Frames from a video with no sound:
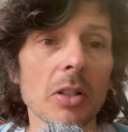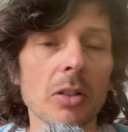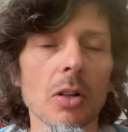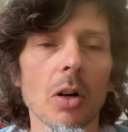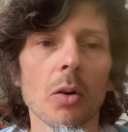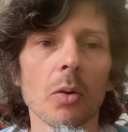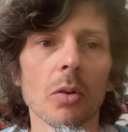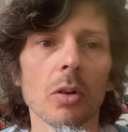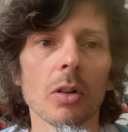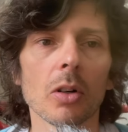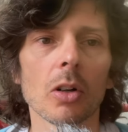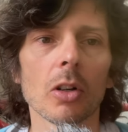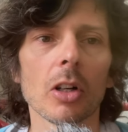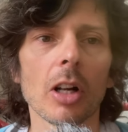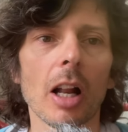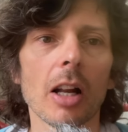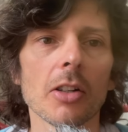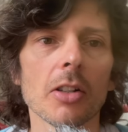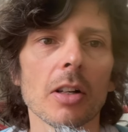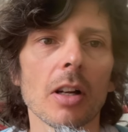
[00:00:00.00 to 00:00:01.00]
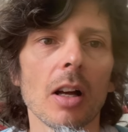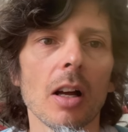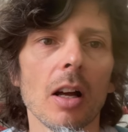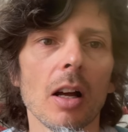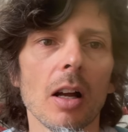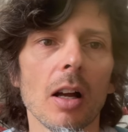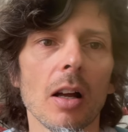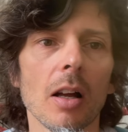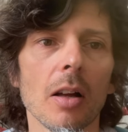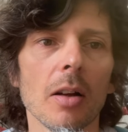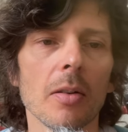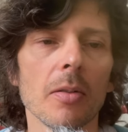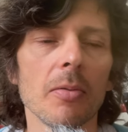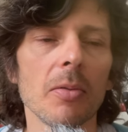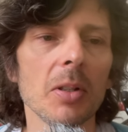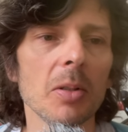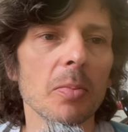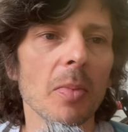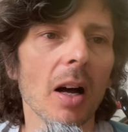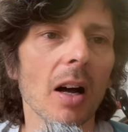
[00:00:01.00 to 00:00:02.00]
są kolarze
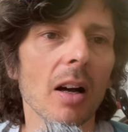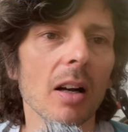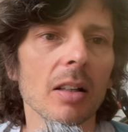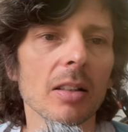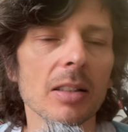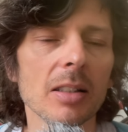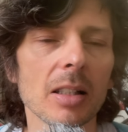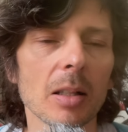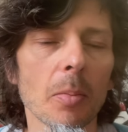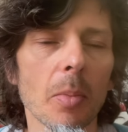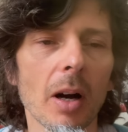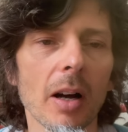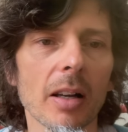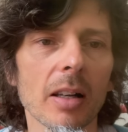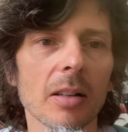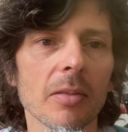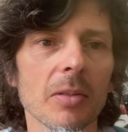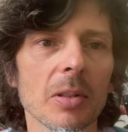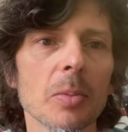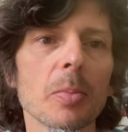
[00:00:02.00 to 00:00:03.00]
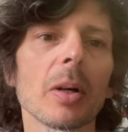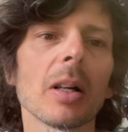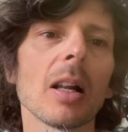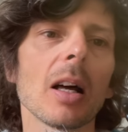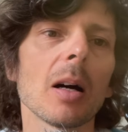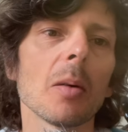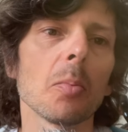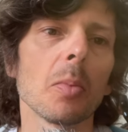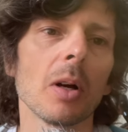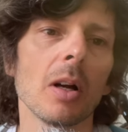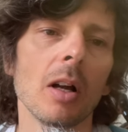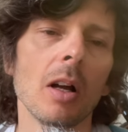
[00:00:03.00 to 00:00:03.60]
Wisma Liza Bike, Wisma Lab.